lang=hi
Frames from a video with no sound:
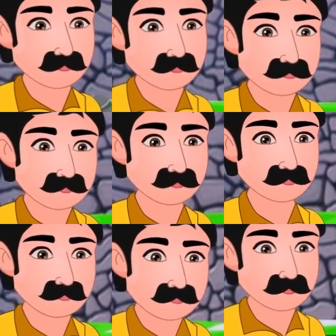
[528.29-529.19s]
ने
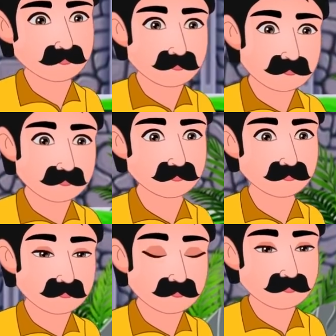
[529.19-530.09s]
हाँ कहा और
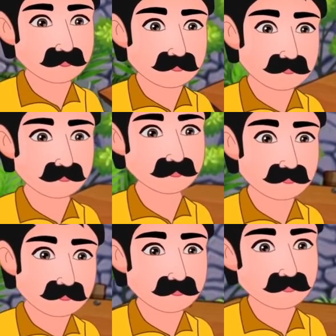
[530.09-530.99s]
वहां से भीतर
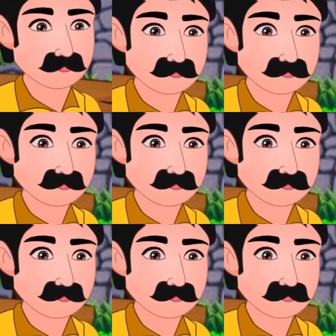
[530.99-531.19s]
चला गया